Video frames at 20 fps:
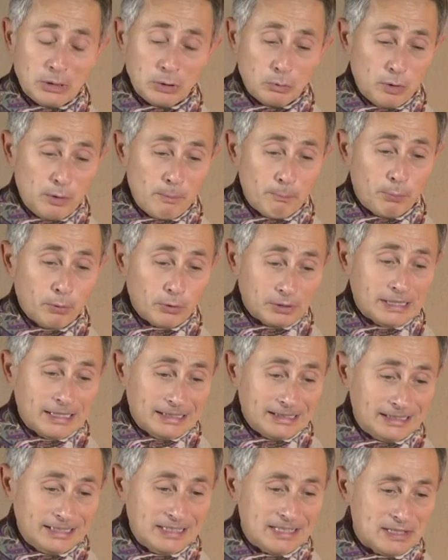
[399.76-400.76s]
uno
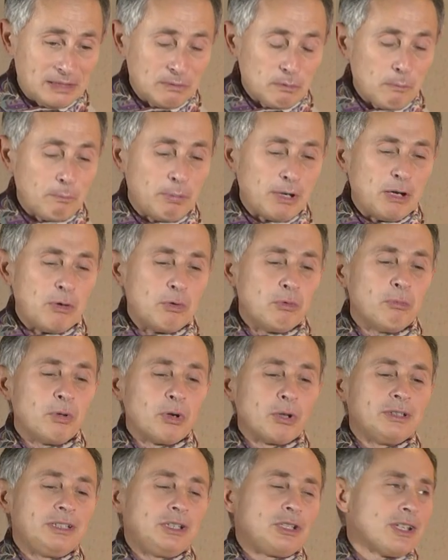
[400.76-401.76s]
importantissimo per il
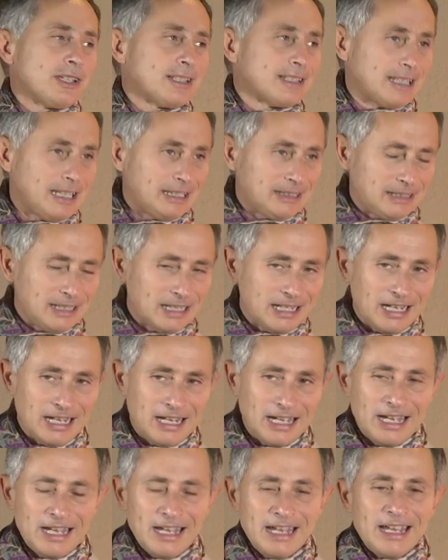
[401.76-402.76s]
numero 17
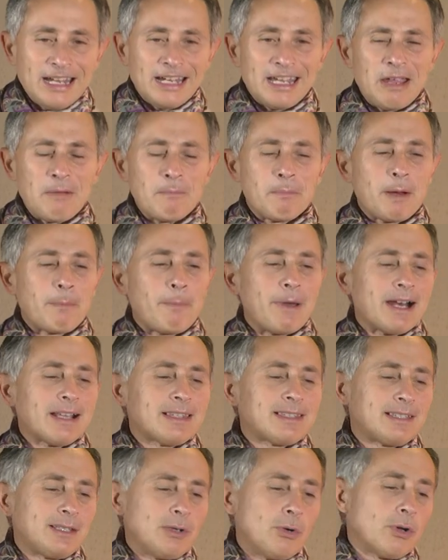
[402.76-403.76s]
che, che è in
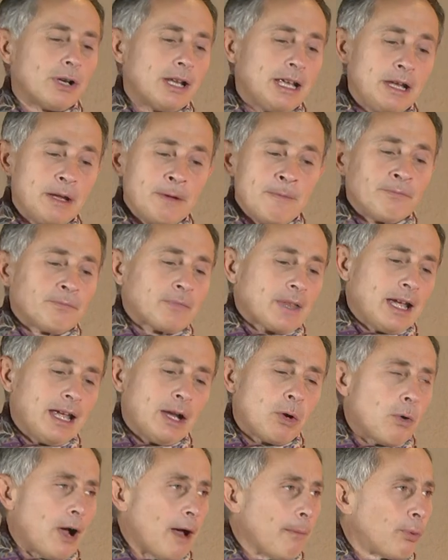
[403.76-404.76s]
preparazione
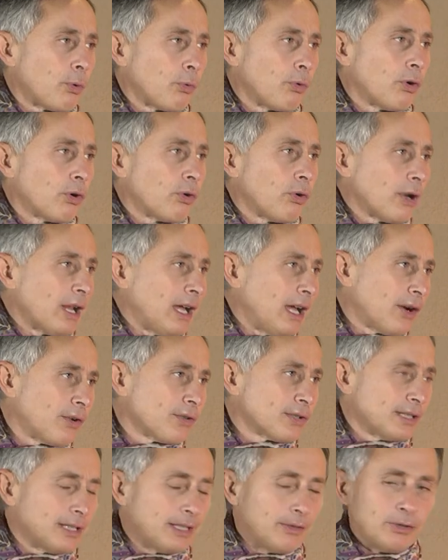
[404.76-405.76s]
e qua Bruno Corà,
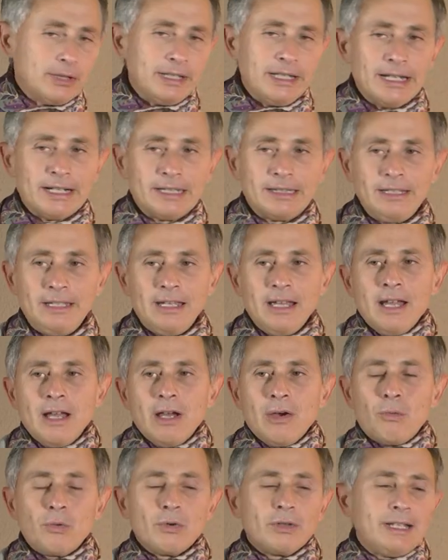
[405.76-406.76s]
cosa devo dirti?
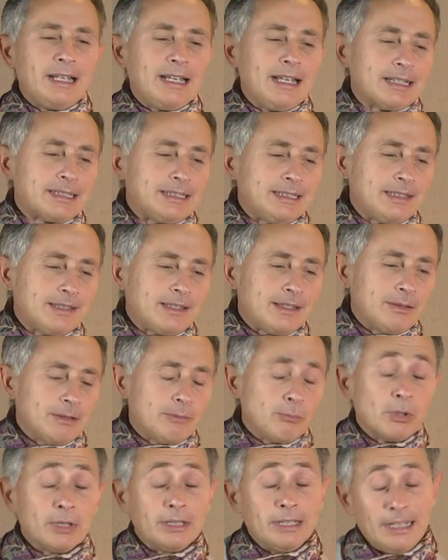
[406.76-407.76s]
Uno degli artisti,
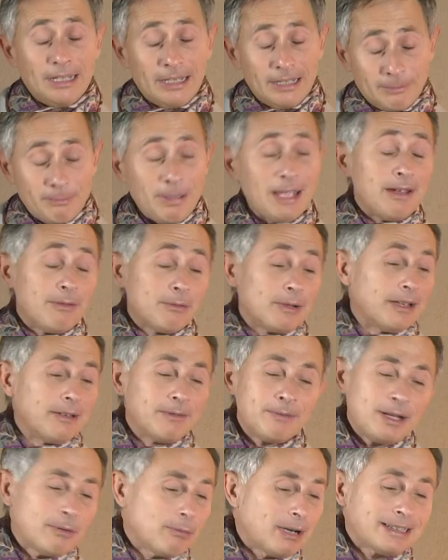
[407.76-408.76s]
uno del, beh, è un,
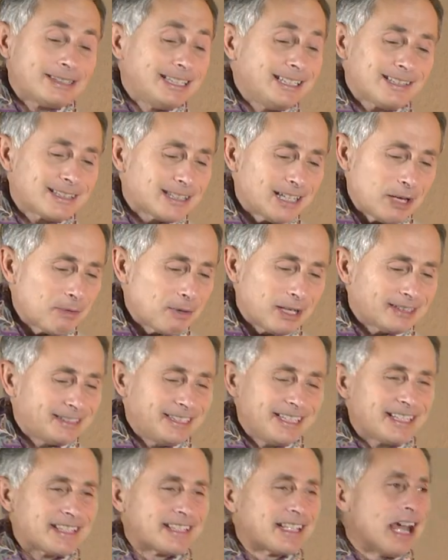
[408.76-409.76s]
è un artista, è un artista,